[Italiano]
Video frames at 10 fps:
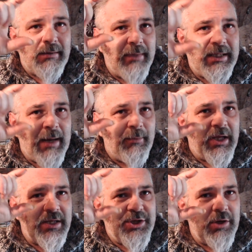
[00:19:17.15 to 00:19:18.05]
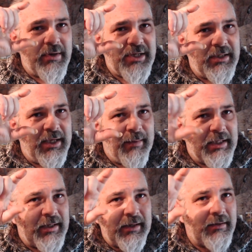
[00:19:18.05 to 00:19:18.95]
mettiamo nei 5
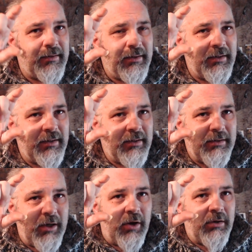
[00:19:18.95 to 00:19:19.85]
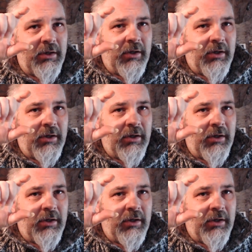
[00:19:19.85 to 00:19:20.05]
centimetri, no?